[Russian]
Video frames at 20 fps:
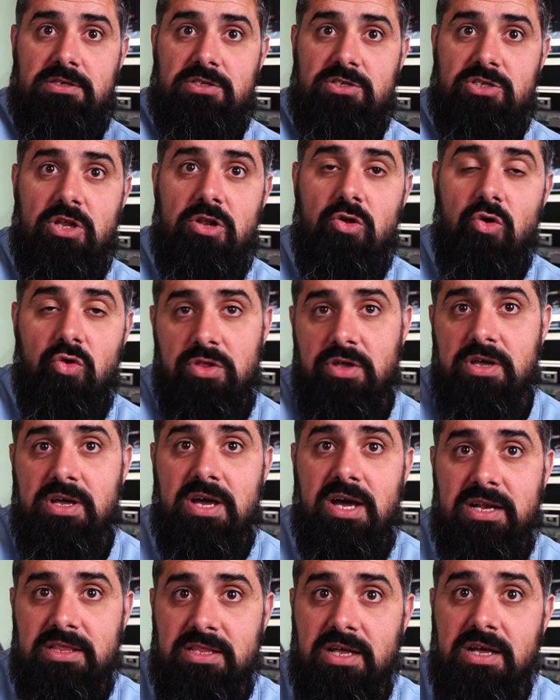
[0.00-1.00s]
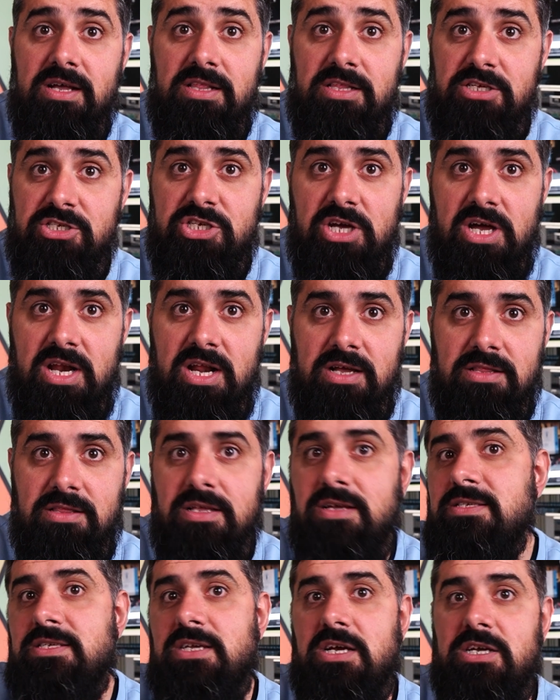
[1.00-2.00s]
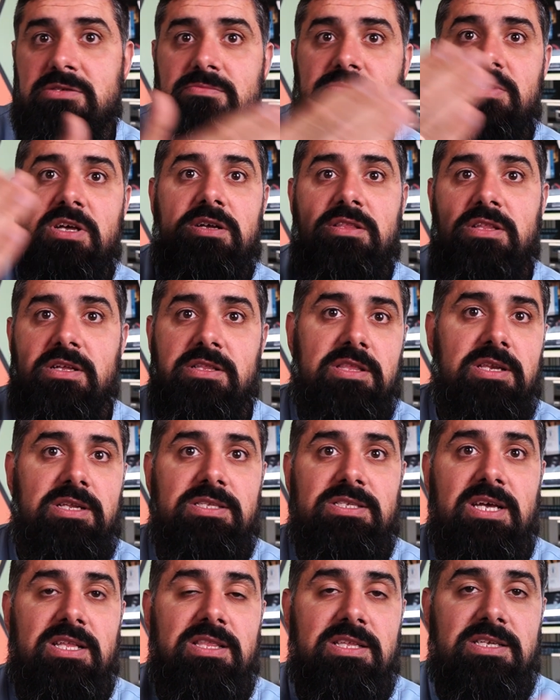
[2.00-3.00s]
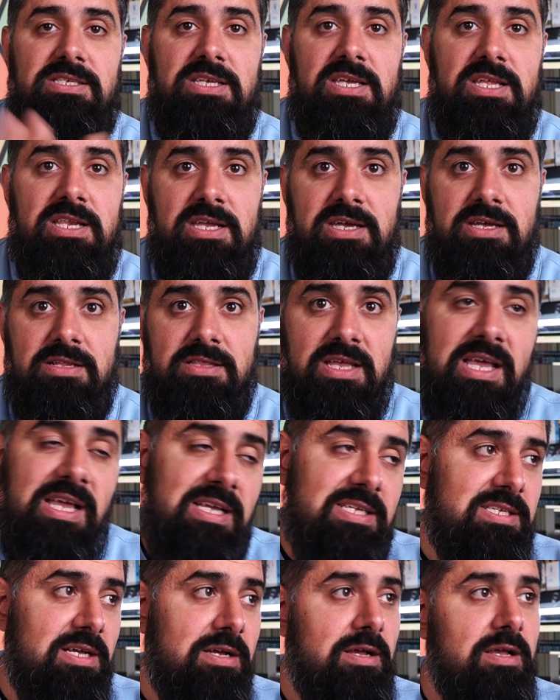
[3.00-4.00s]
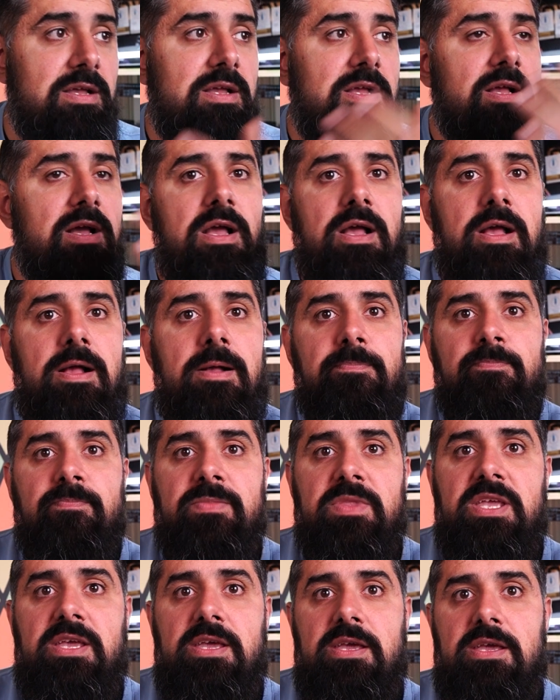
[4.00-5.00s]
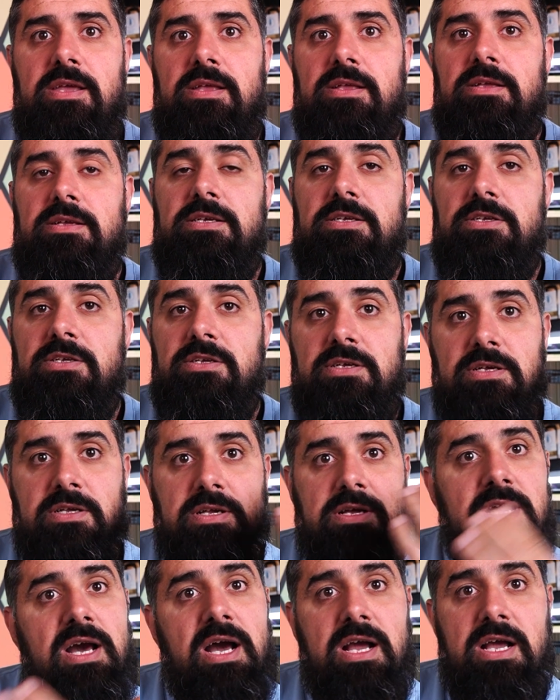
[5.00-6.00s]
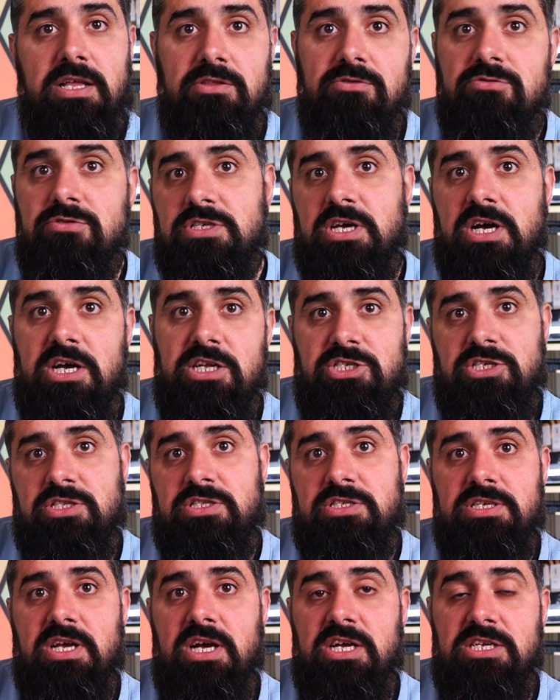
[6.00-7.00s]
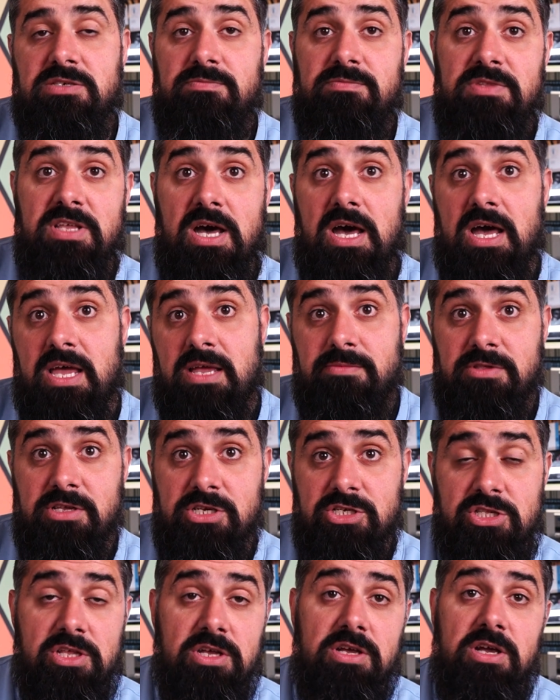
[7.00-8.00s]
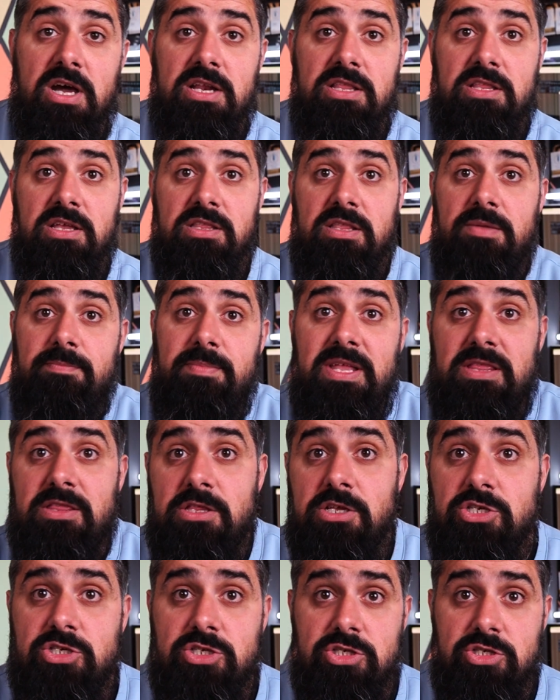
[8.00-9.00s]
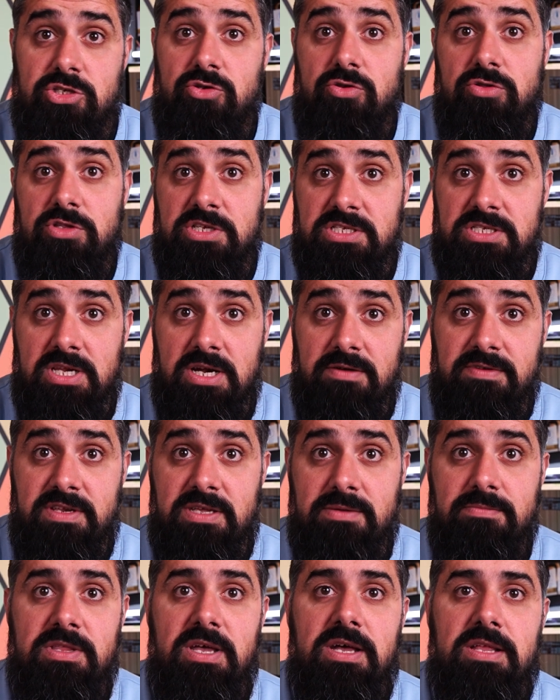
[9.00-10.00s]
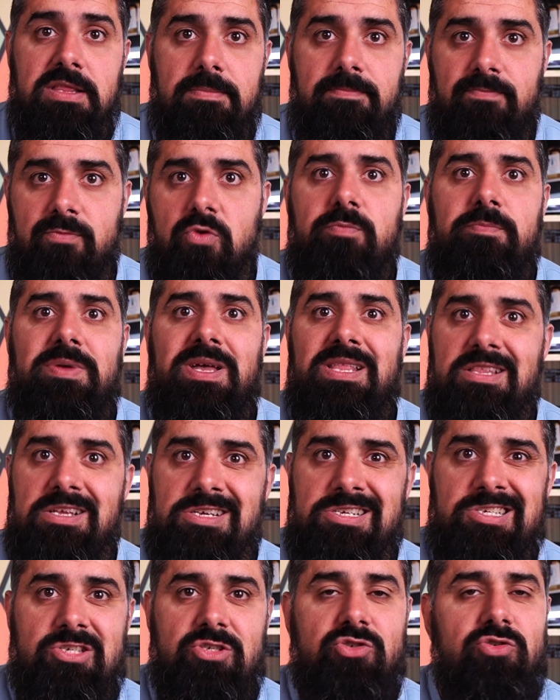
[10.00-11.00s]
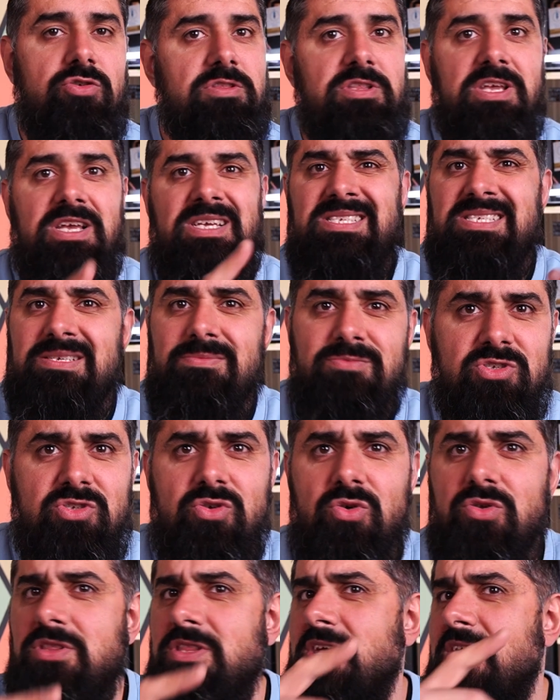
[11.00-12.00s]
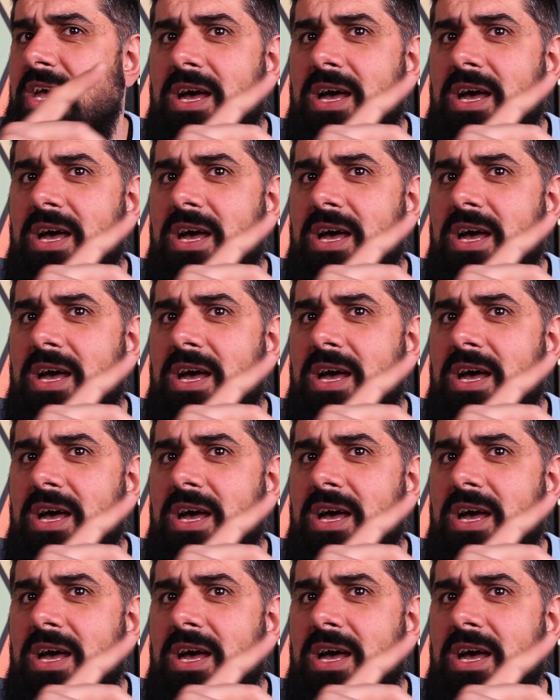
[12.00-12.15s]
зеленых картах, LHR, да, скажем так, на 30 серии RTX. И как оно скачет, скажем, на AMD-шных эм картах на 5600 сравним, да, там, ну, 5600, 700